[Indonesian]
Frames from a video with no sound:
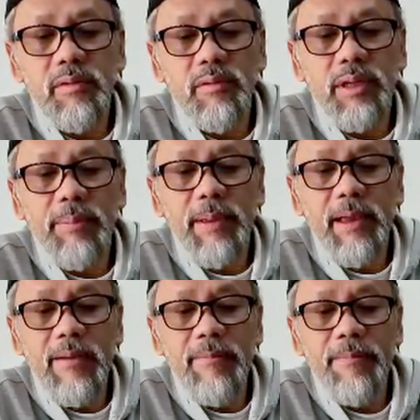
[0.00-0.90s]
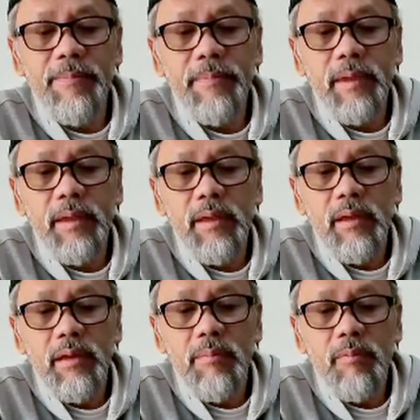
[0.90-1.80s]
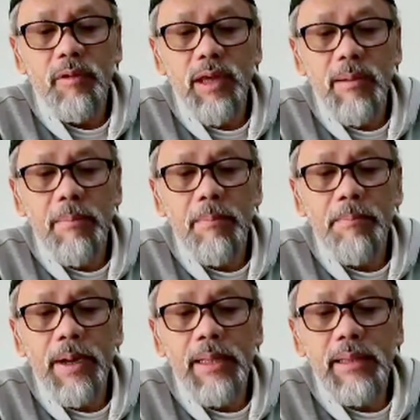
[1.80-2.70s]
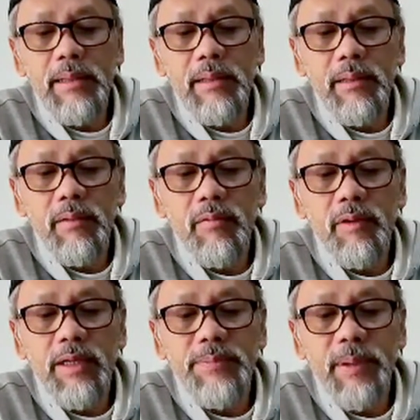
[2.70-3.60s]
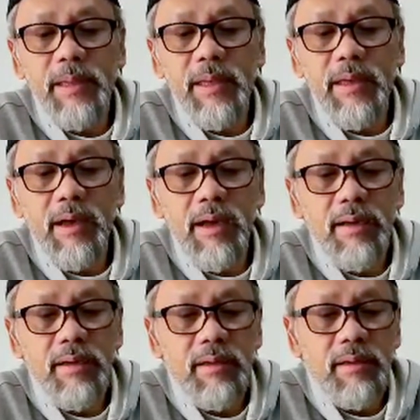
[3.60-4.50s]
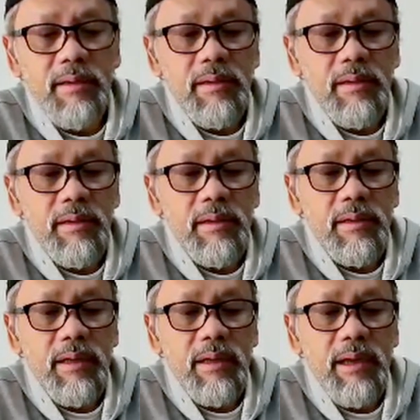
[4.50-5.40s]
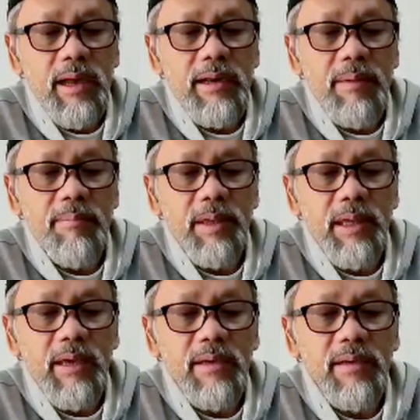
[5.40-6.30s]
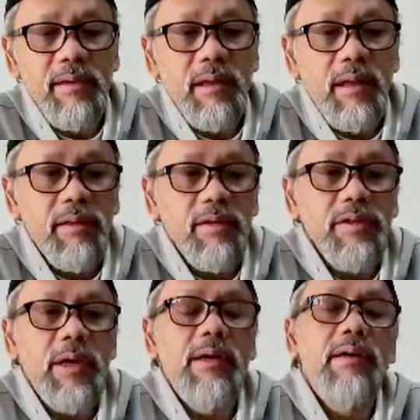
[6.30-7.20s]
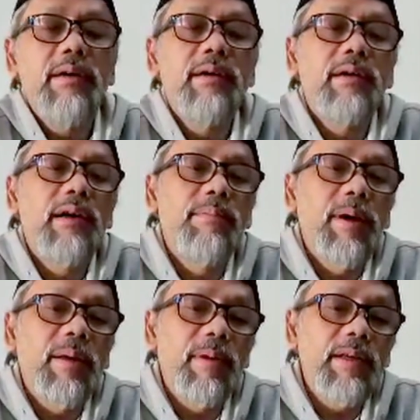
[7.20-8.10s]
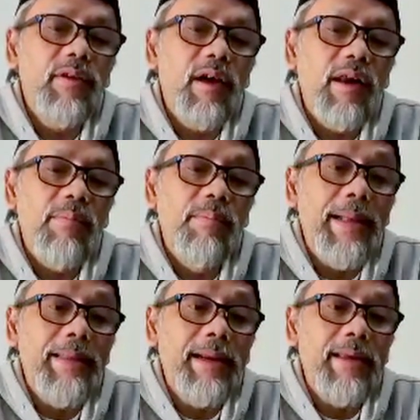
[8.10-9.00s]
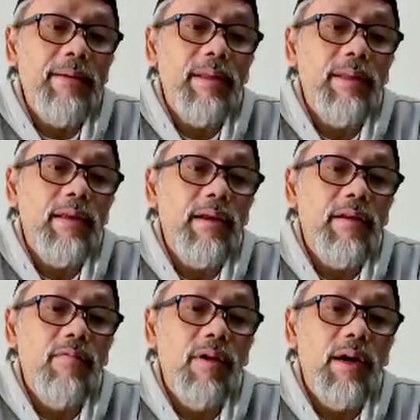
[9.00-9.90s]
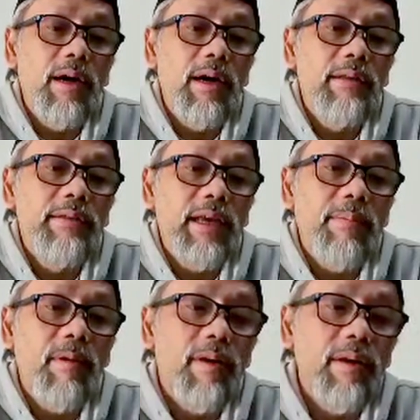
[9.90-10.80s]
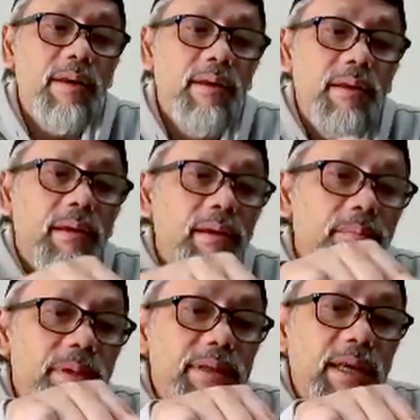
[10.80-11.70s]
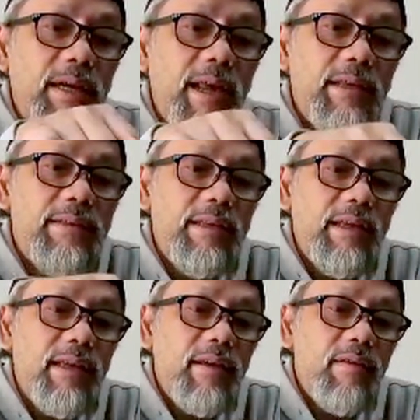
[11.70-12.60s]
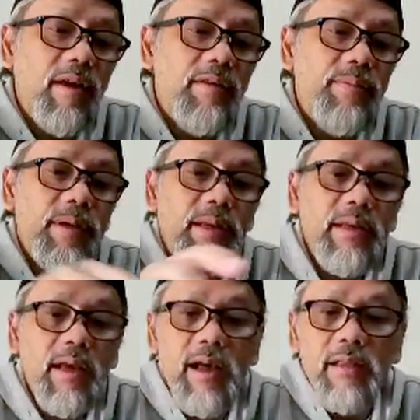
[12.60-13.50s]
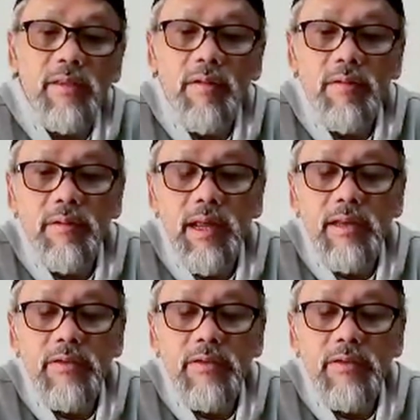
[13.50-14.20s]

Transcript: UTP-nya, kemudian 4 USB 3 uh, HDMI ya. Terus uh, uh, bagaimana soal baterainya? Baterainya ada dua cara powernya. Bisa yang dari sini ya, yang USB ini atau dari